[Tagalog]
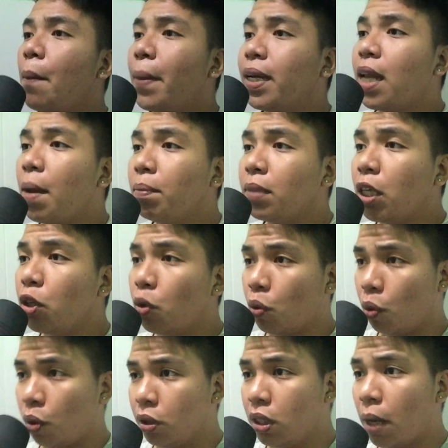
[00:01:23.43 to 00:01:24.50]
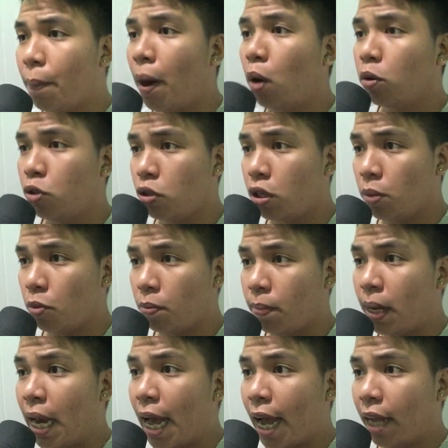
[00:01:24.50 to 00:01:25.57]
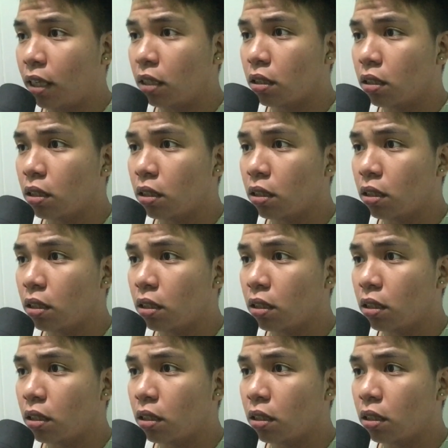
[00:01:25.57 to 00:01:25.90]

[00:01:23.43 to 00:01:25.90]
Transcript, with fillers: Ang ah, Madam tinuod nga baho jud imong bilang.